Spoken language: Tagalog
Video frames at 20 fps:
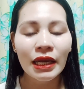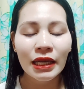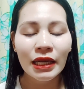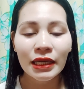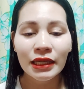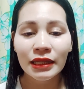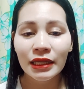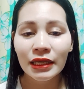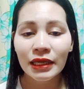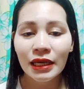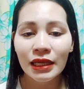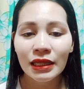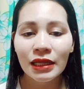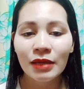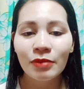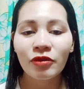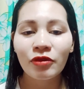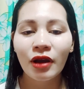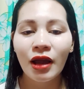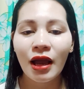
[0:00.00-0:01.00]
hindi hindi
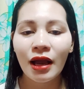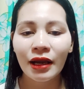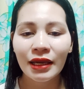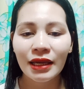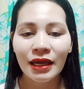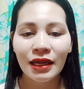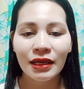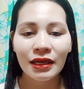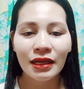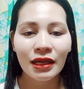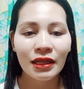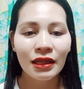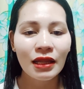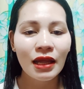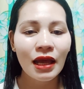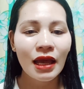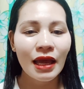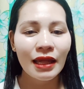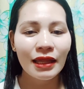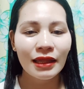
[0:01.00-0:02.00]
mo kakayanin
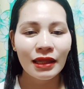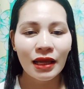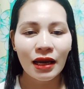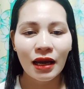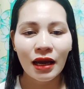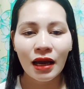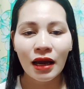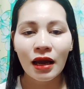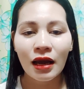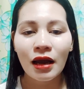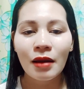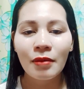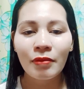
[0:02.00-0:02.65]
na